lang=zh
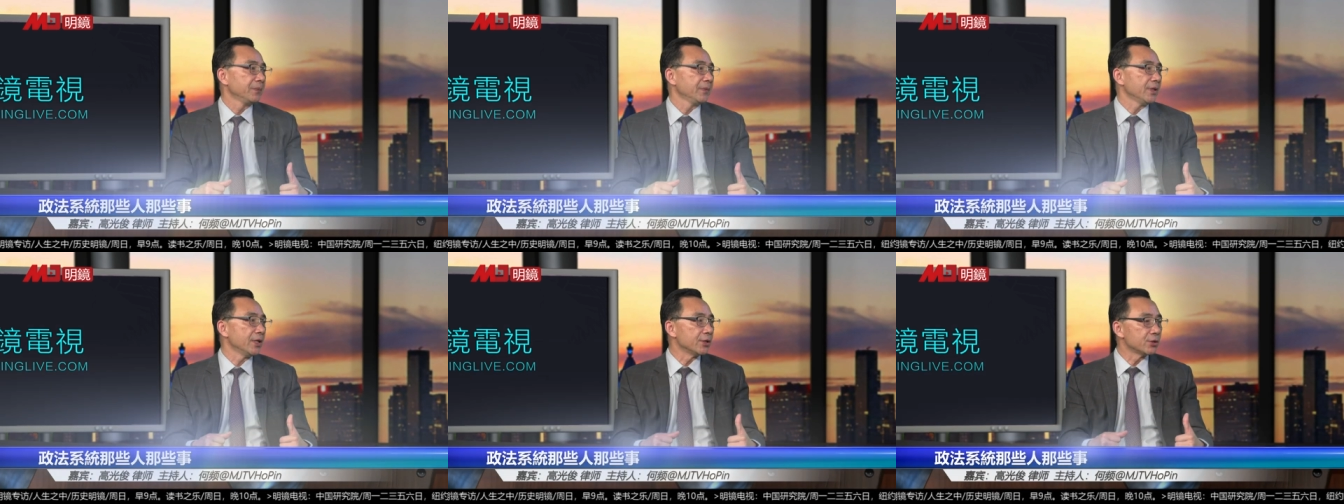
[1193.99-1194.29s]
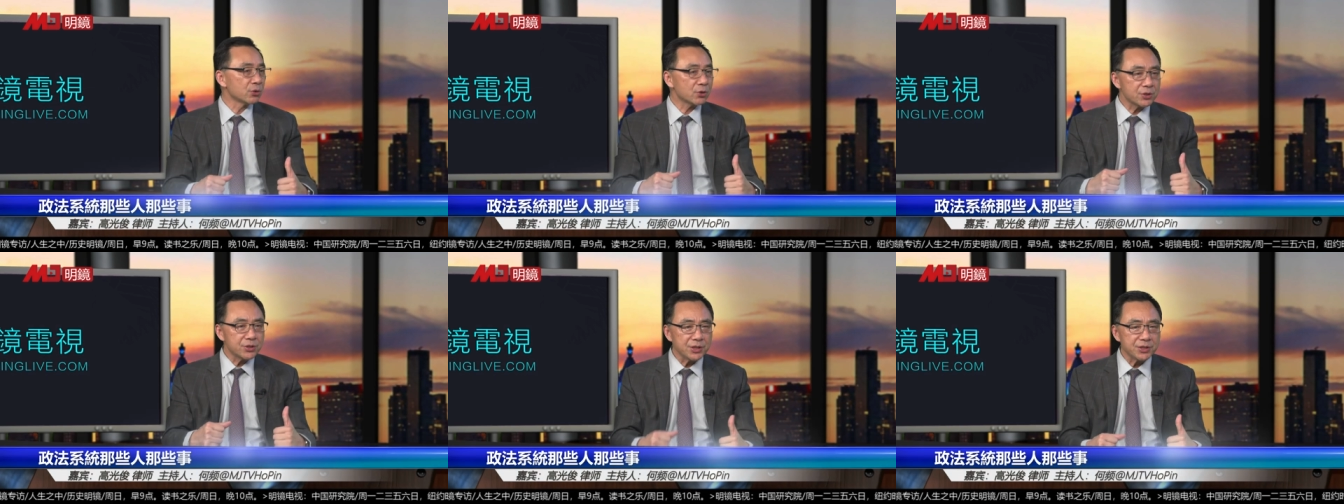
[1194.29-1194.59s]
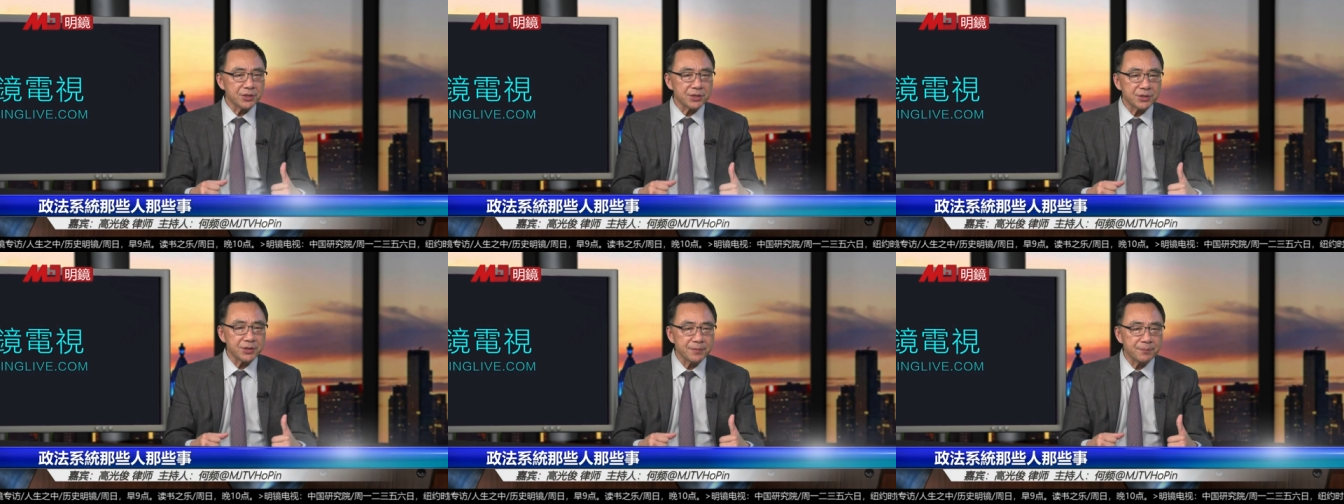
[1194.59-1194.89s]
也就是说，这
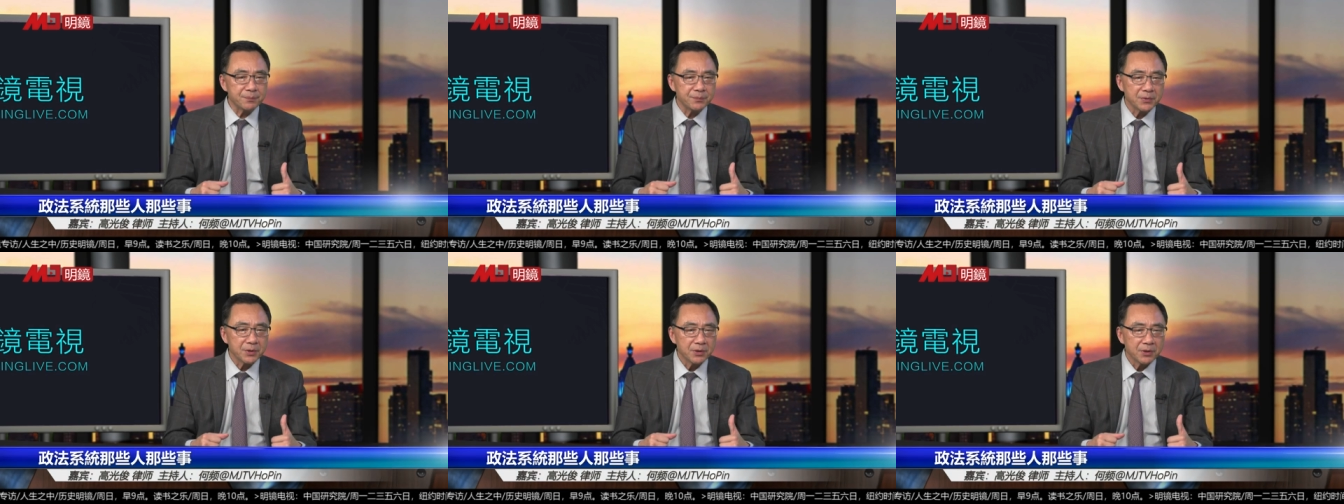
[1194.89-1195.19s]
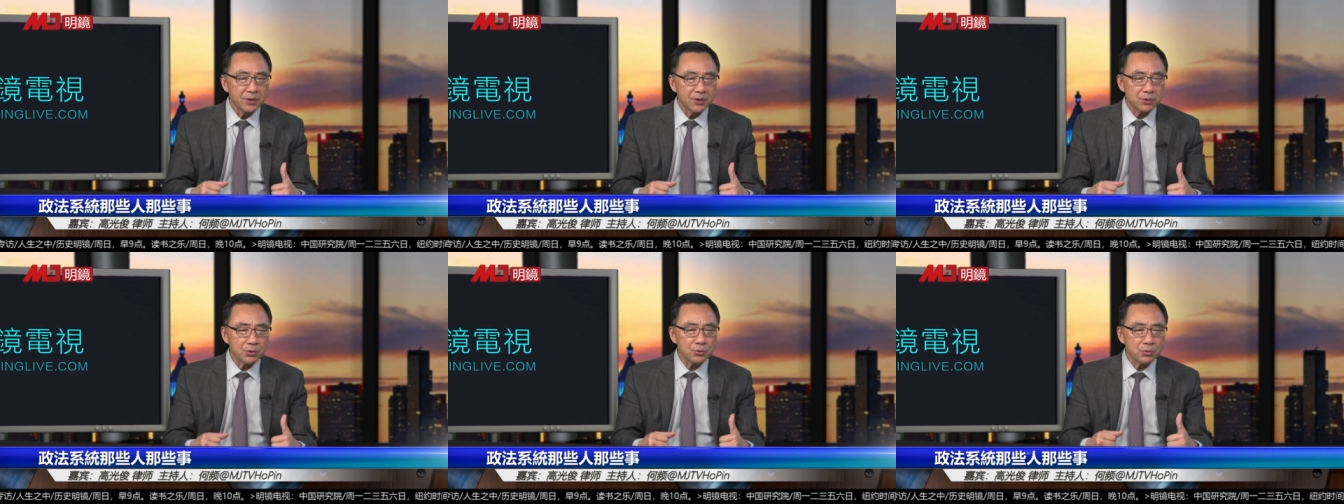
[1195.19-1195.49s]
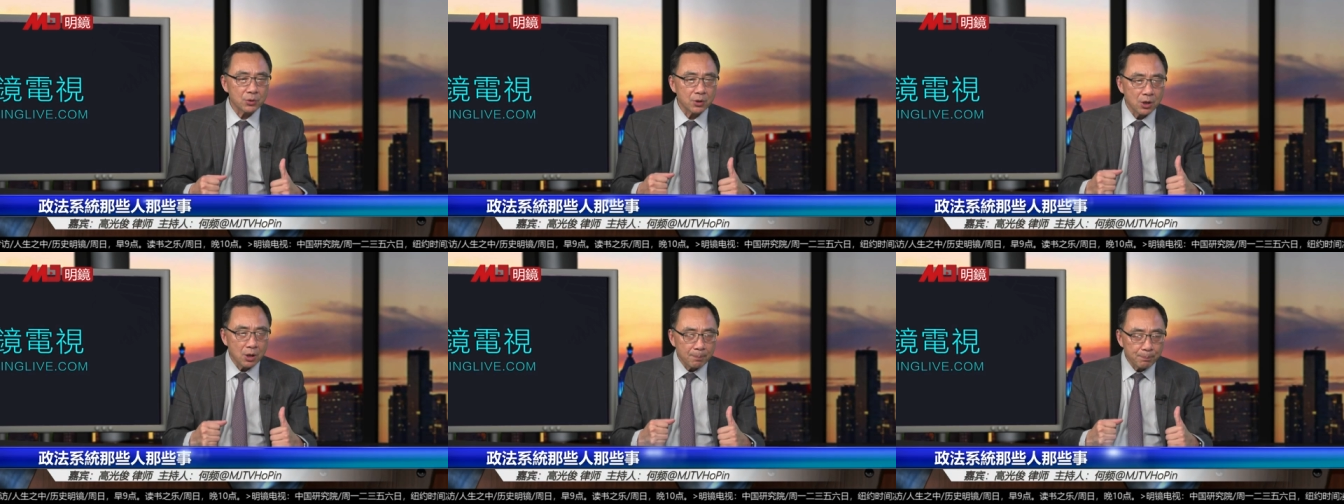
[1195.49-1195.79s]
些人。 就是
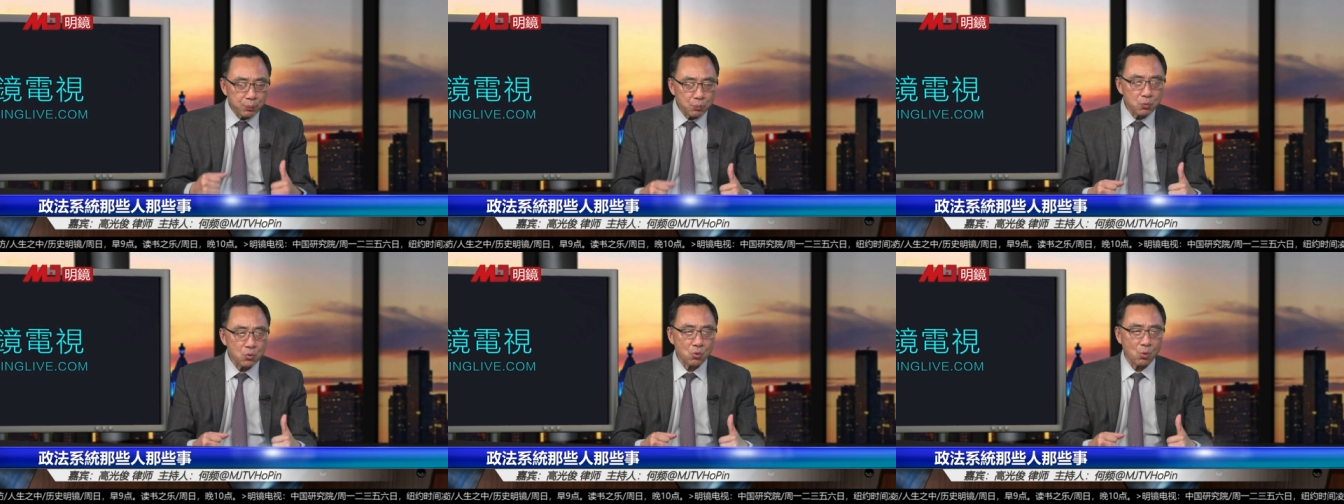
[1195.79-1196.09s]
说，不